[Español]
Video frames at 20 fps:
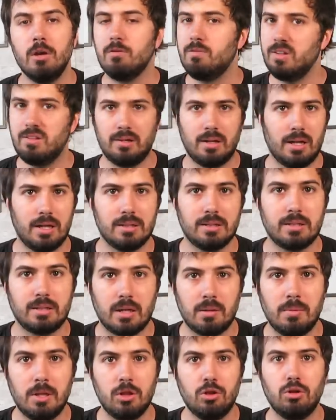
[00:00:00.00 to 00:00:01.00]
Físicamente
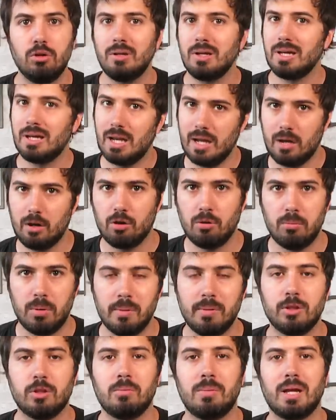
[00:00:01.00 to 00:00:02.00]
tremendo, gran
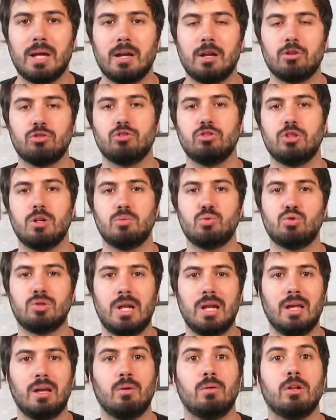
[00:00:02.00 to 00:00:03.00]
complemento para Carson
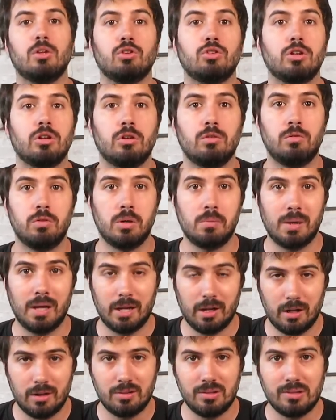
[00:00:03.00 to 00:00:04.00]
Yabusel en cuanto se confirme.
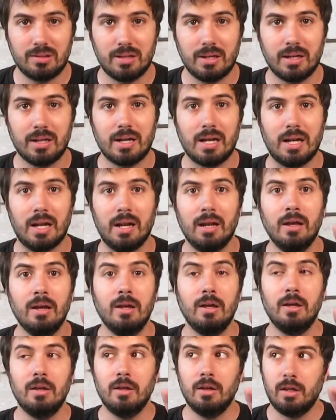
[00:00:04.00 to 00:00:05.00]
Análisis en el canal
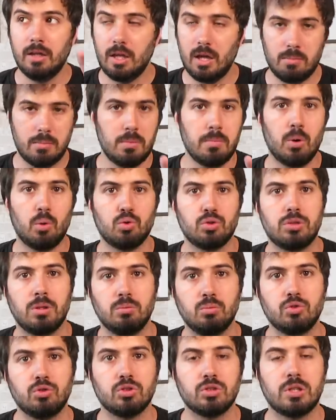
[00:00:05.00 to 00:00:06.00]
y a mí me
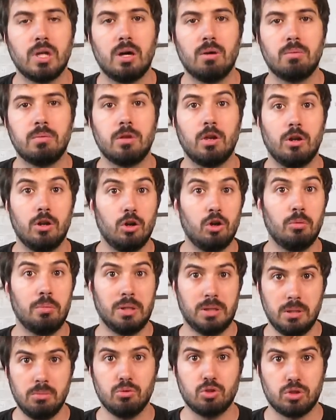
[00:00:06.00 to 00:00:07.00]
gusta mucho esta opción. Lo
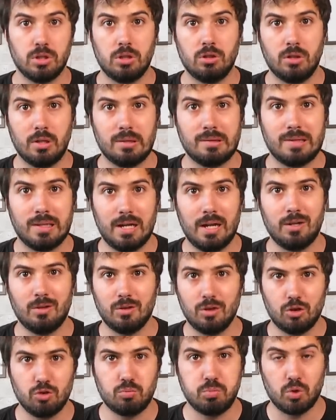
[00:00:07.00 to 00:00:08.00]
metimos en un
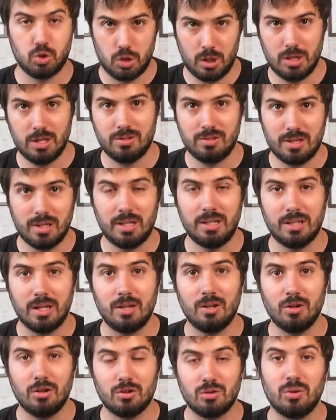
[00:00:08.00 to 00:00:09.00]
escenario de los posibles
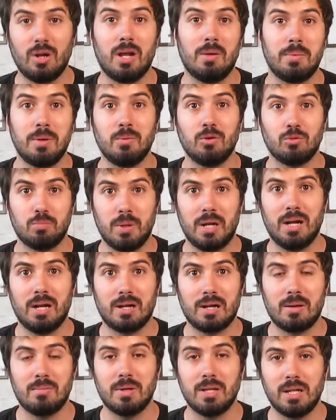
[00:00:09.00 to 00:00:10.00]
interiores o pivos para
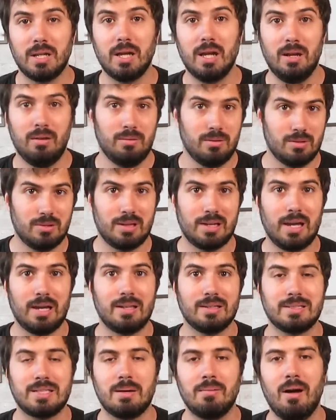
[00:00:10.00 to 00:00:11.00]
el Real Madrid, ¿eh? así que
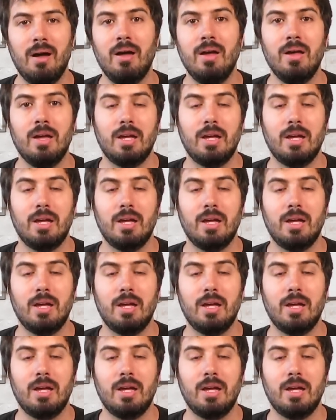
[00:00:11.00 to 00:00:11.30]
ahí estaba.